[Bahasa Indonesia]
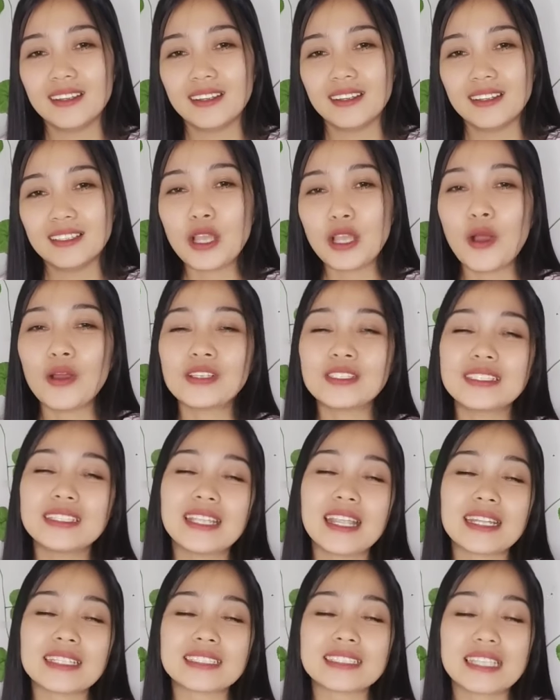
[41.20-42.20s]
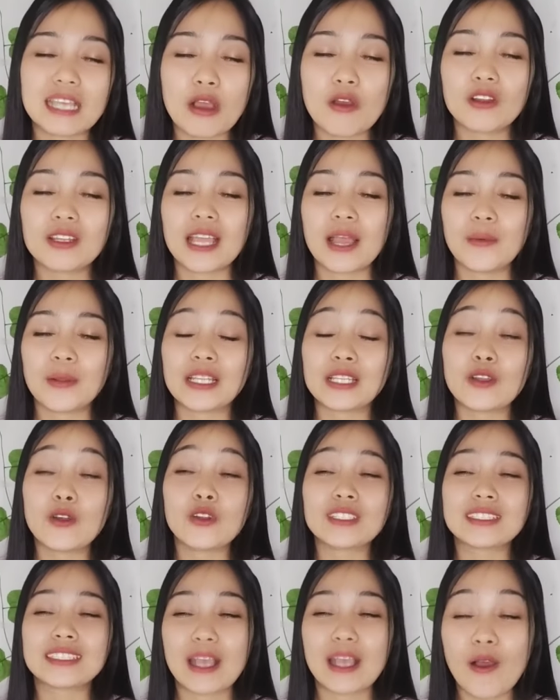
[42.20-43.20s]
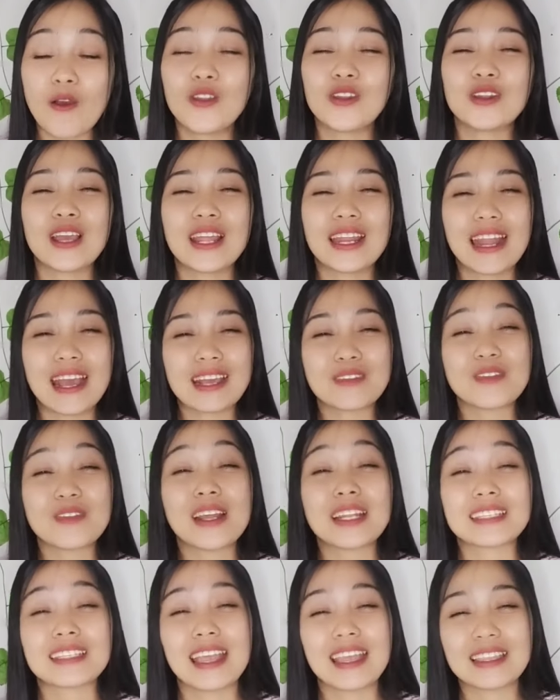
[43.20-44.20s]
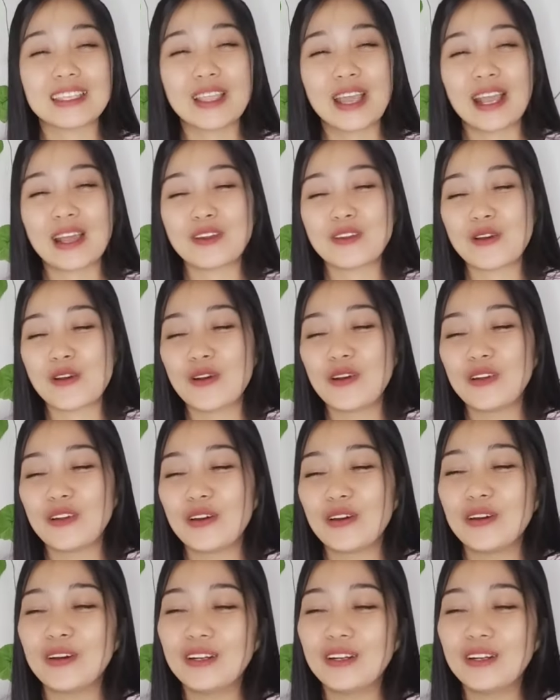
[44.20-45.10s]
Yo ini resiko salah satu resiko ngundang Anwar Zahid kan yang ngono.